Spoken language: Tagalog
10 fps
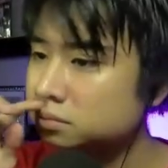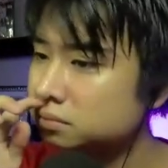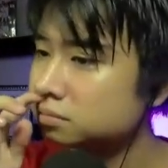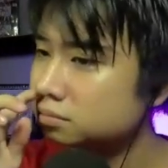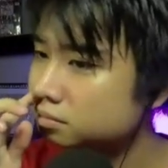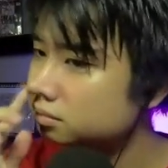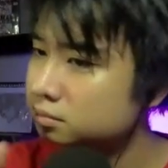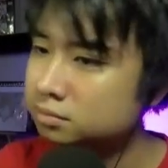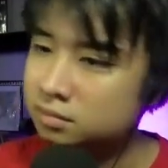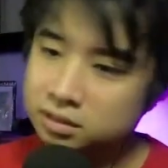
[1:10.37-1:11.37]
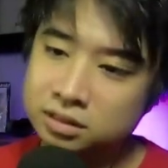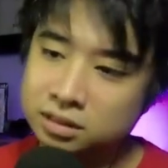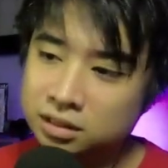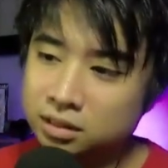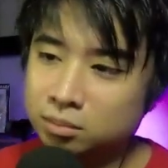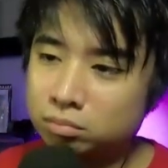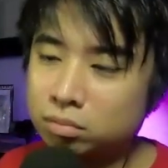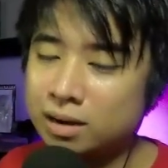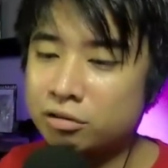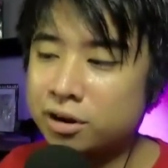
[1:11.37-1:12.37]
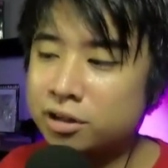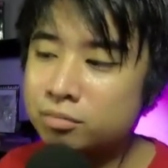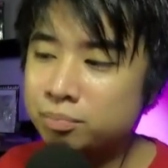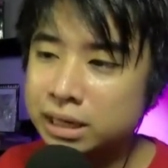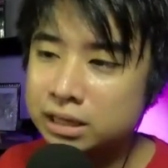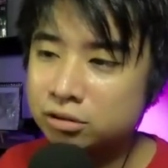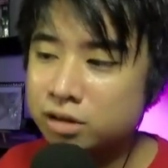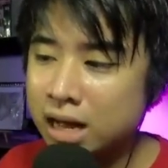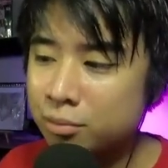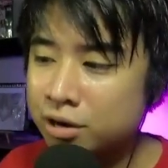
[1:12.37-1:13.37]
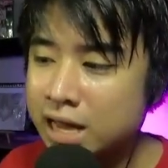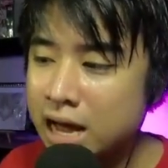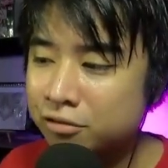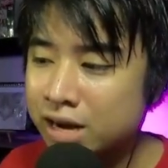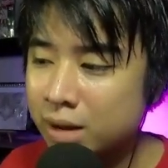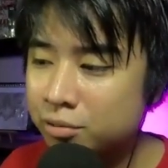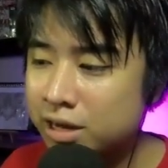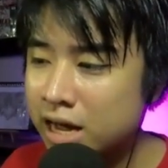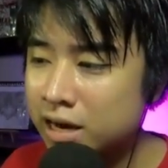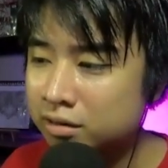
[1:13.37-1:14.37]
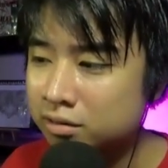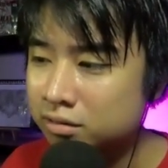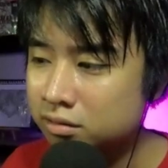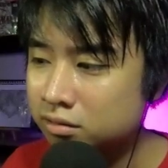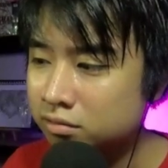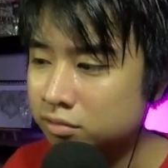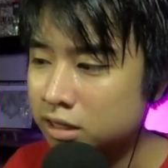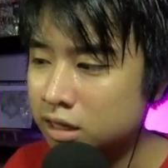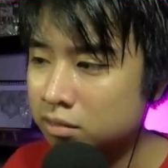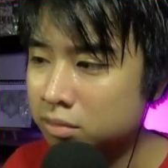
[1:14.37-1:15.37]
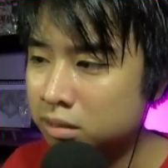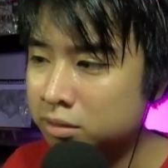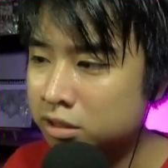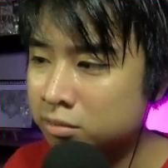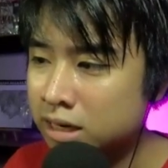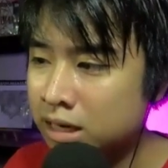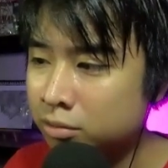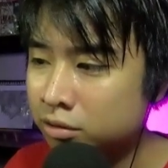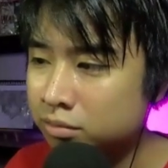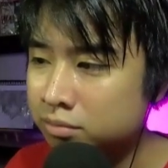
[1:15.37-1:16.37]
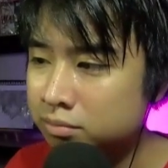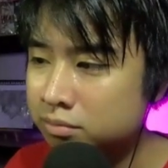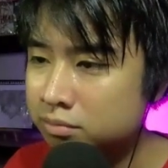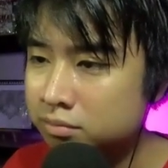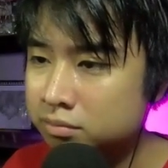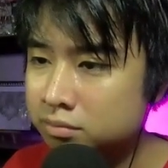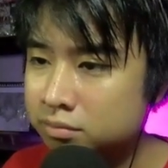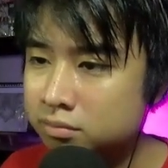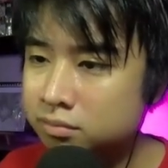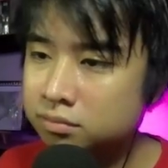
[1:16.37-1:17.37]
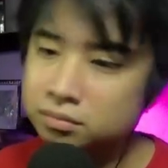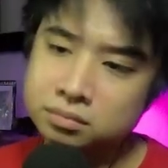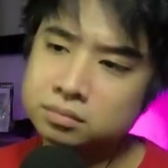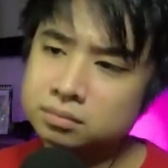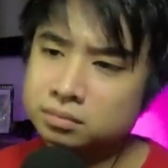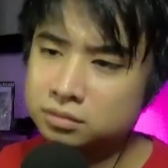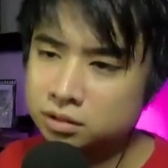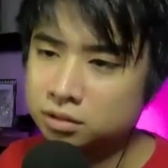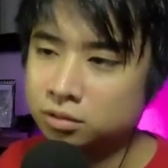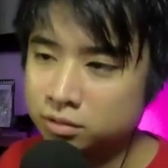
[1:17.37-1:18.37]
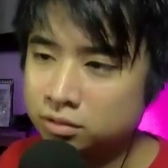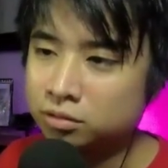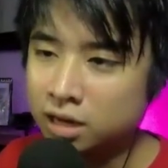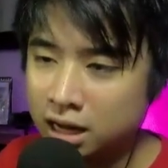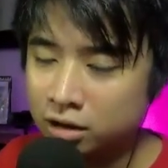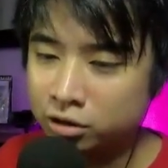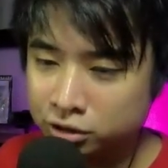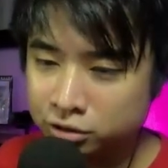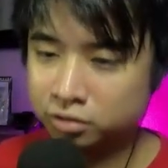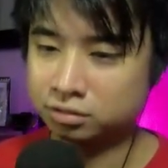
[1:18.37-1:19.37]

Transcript: mm. Na. Pumalo na yung beat. Unahan mo na yan. Unahan mo na yan. Wait lang. Parang medyo malabo. Ako na to. Game, game. Unahan ko na to.